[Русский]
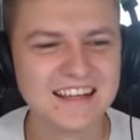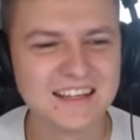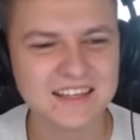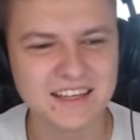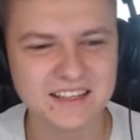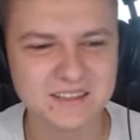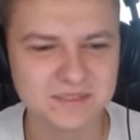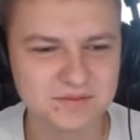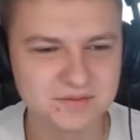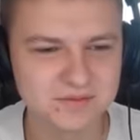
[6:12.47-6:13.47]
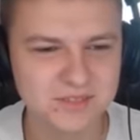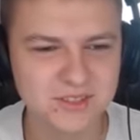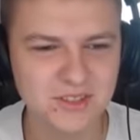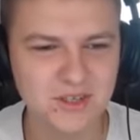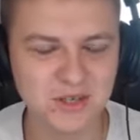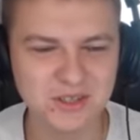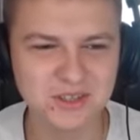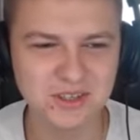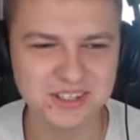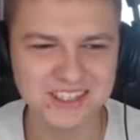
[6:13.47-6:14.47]
Так. Чё,
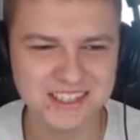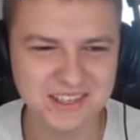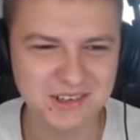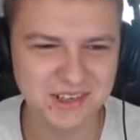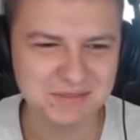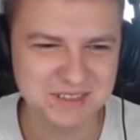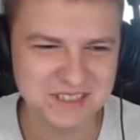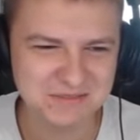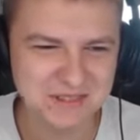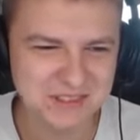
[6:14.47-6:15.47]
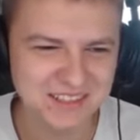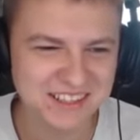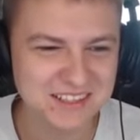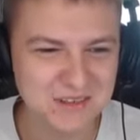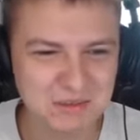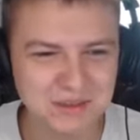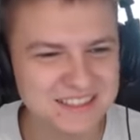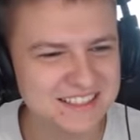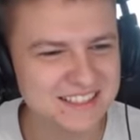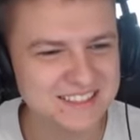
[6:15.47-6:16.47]
чё это такое? Почему два надгробия
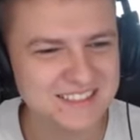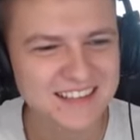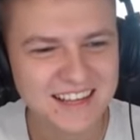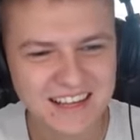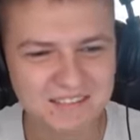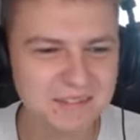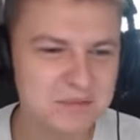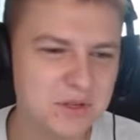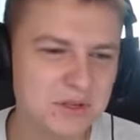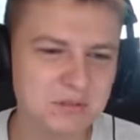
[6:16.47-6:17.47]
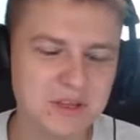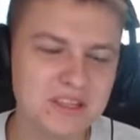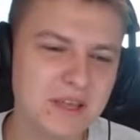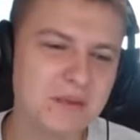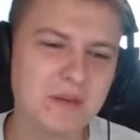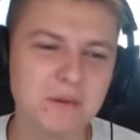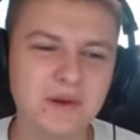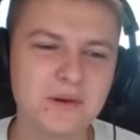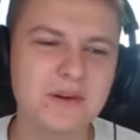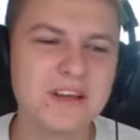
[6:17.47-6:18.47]
сразу? Вам чё, на мини
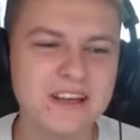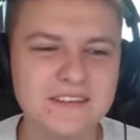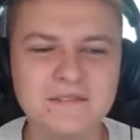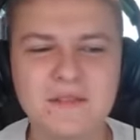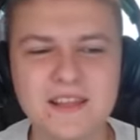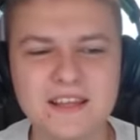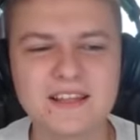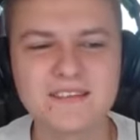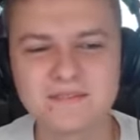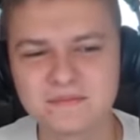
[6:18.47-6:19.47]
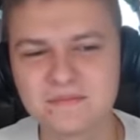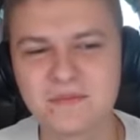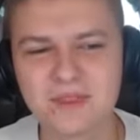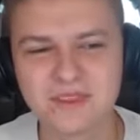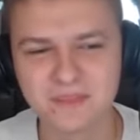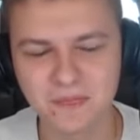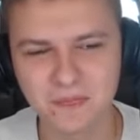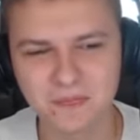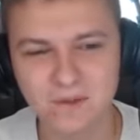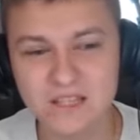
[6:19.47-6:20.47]
пеку? Ладно.
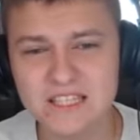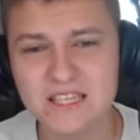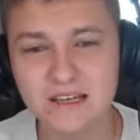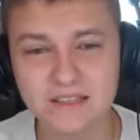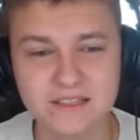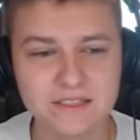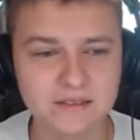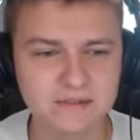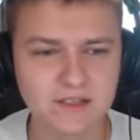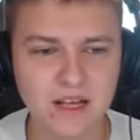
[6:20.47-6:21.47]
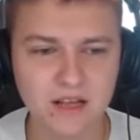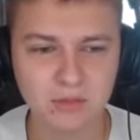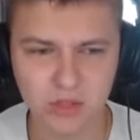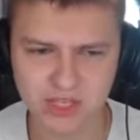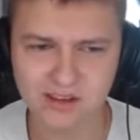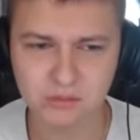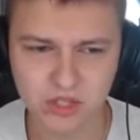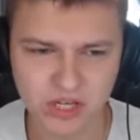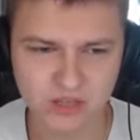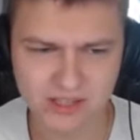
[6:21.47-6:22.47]
Ну это сыгранность. Может, я вам
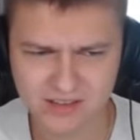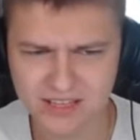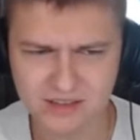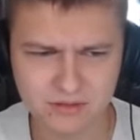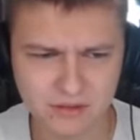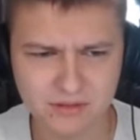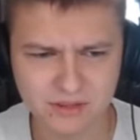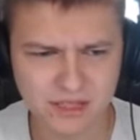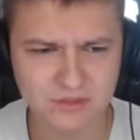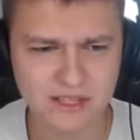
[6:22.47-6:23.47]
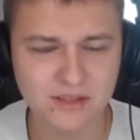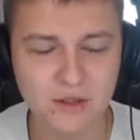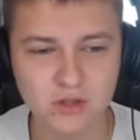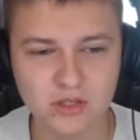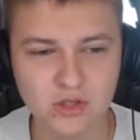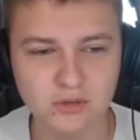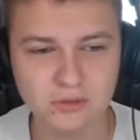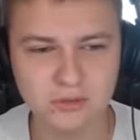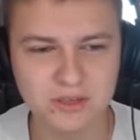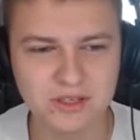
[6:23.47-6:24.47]
мешаю? Давайте, вы, вы там советуете, что вы
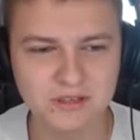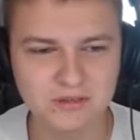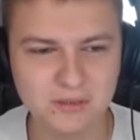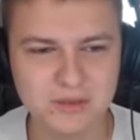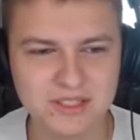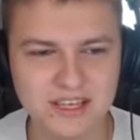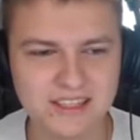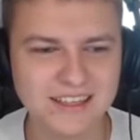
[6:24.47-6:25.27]
будете выпускать.